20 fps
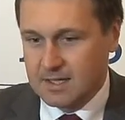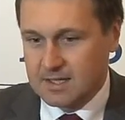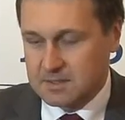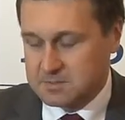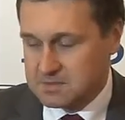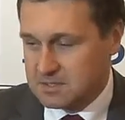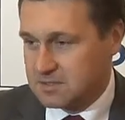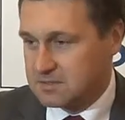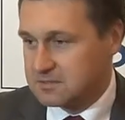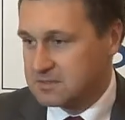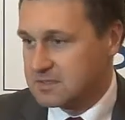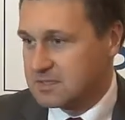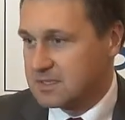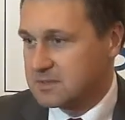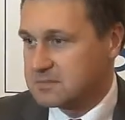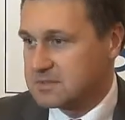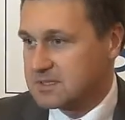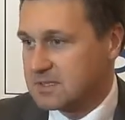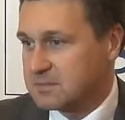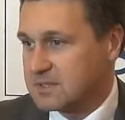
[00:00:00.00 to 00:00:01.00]
Ja przede
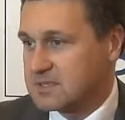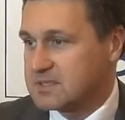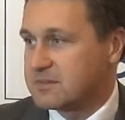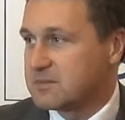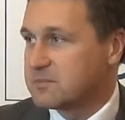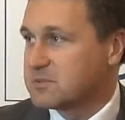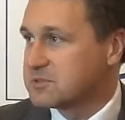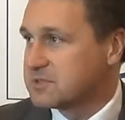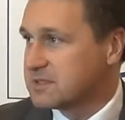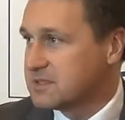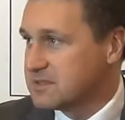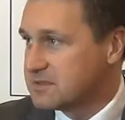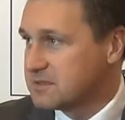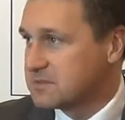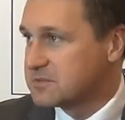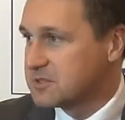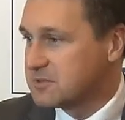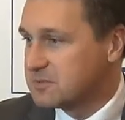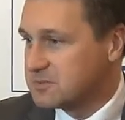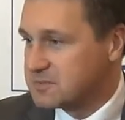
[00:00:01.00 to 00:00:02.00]
wszystkim za Państwa
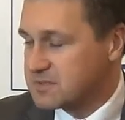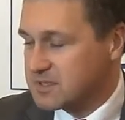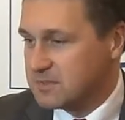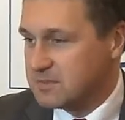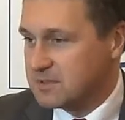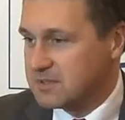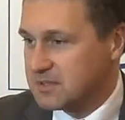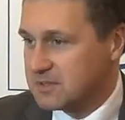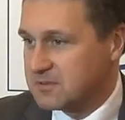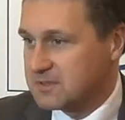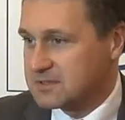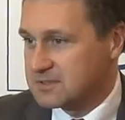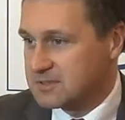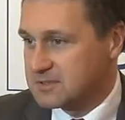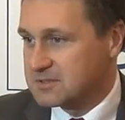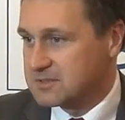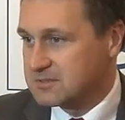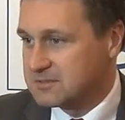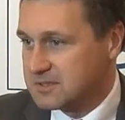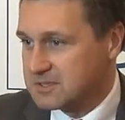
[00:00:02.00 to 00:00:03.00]
pośrednictwem chciałbym skomentować
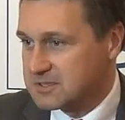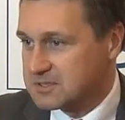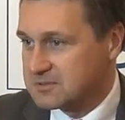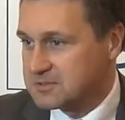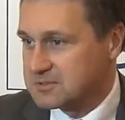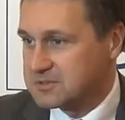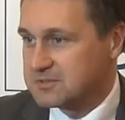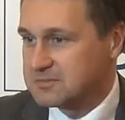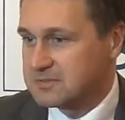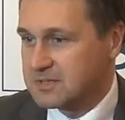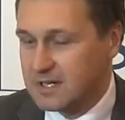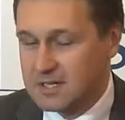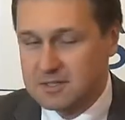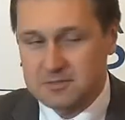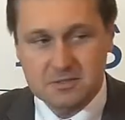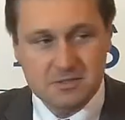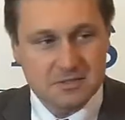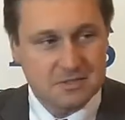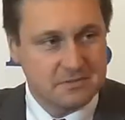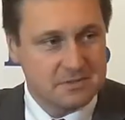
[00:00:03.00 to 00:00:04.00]
to, co wydarzyło się w
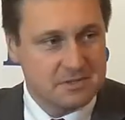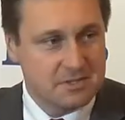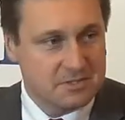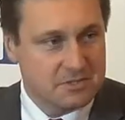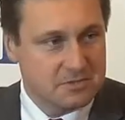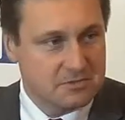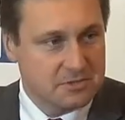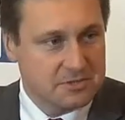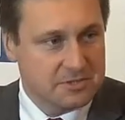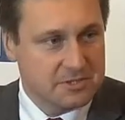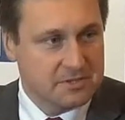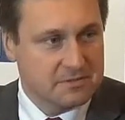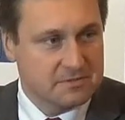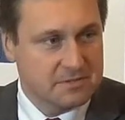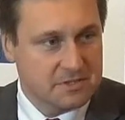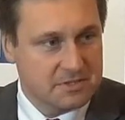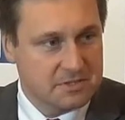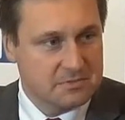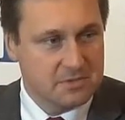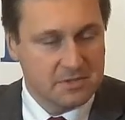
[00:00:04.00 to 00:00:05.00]
kraju, to, co wydarzyło się w
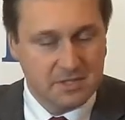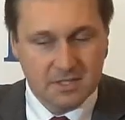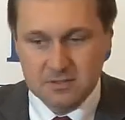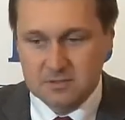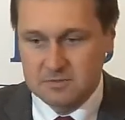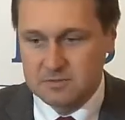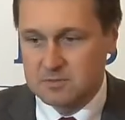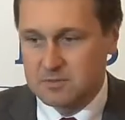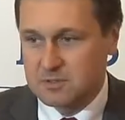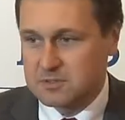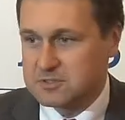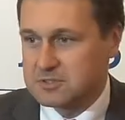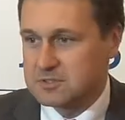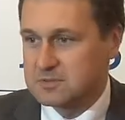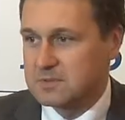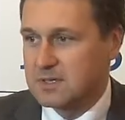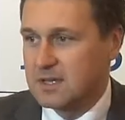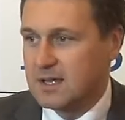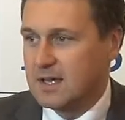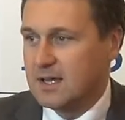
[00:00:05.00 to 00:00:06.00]
naszym okręgu
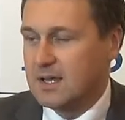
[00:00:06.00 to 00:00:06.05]
wyborczym